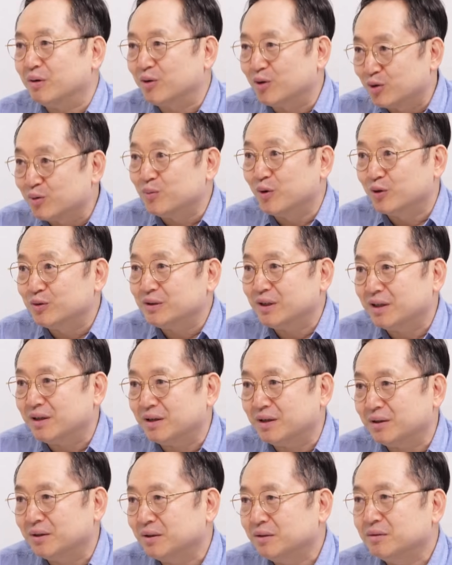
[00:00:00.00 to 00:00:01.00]
걸어먹고
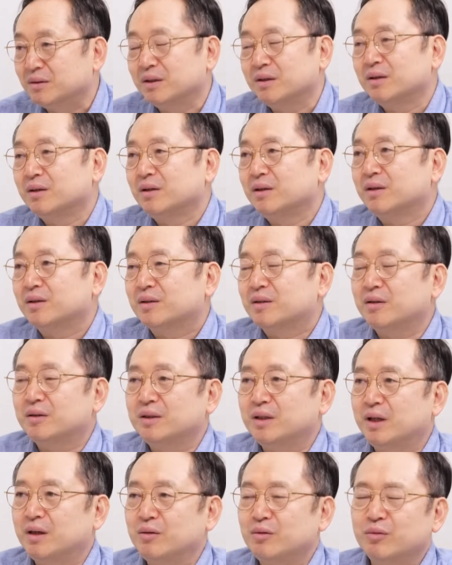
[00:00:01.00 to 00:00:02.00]
살아요.
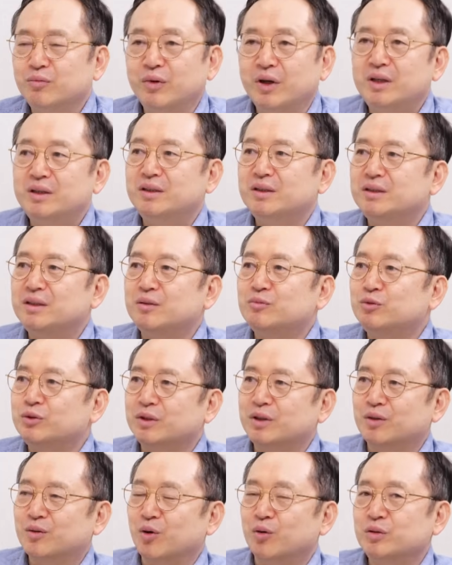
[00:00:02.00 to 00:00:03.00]
그런데 왠지 이제
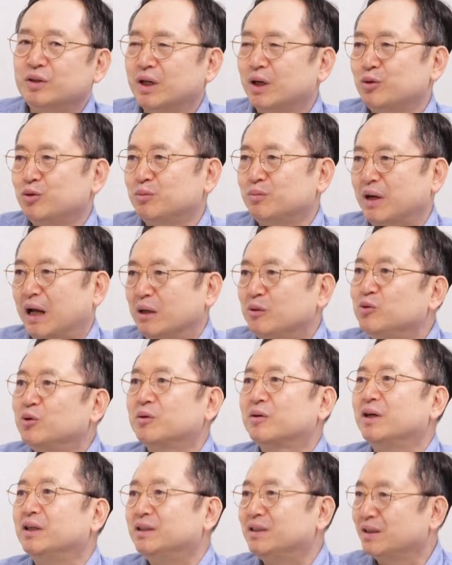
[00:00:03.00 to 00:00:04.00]
우리가 경제가 좀 안
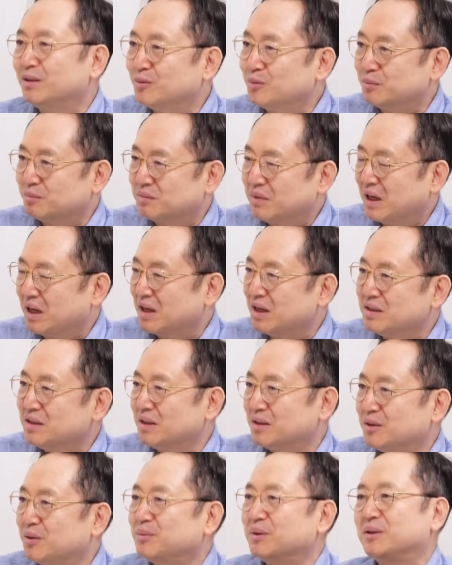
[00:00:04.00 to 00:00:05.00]
좋을 거 이제 음. 좀
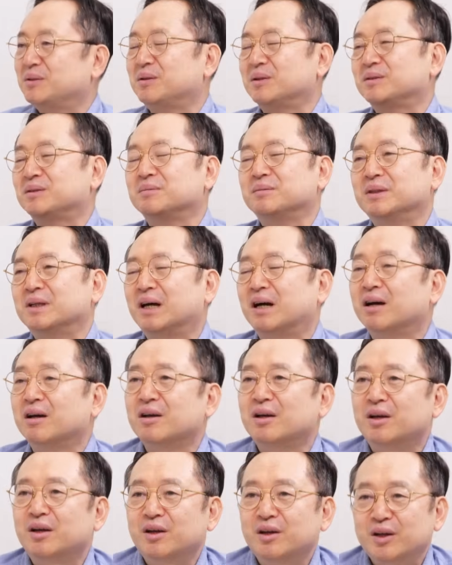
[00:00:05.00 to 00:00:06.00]
하강기에 접어들었습니다.
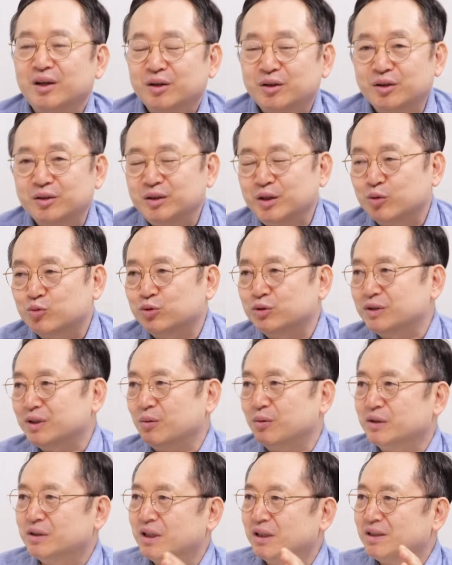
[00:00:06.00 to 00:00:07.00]
그런데 국제
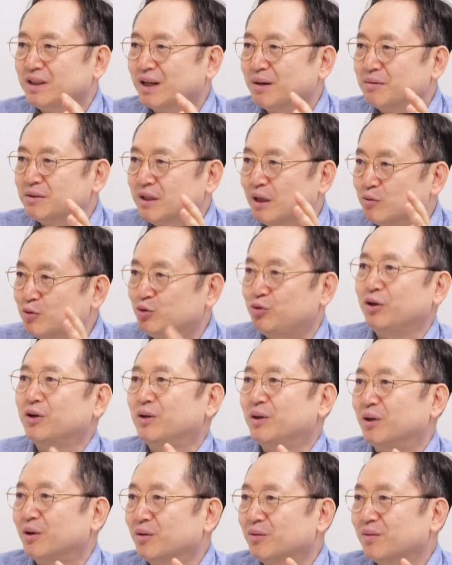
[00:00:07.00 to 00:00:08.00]
원자재 값이 자꾸
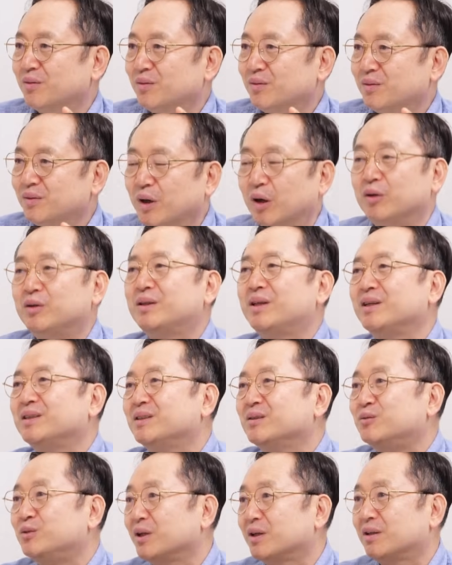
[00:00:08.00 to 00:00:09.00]
뛰어요. 야, 이러다
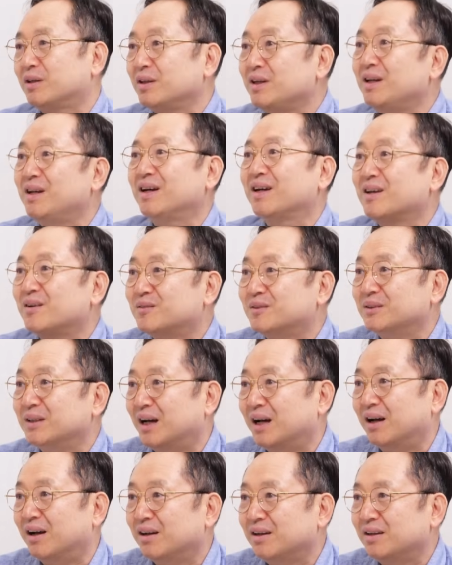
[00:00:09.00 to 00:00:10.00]
이제 우리 큰일
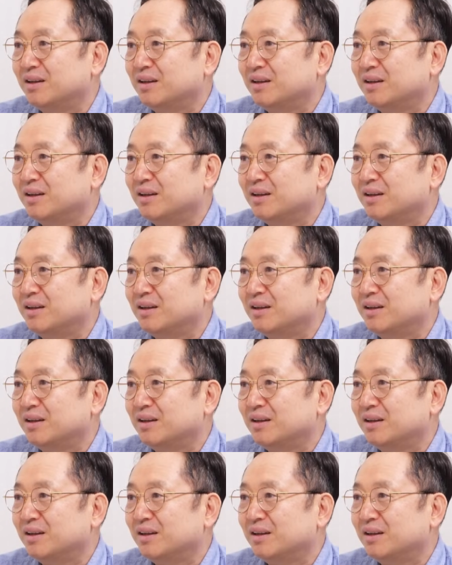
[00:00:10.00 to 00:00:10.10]
나겠구나.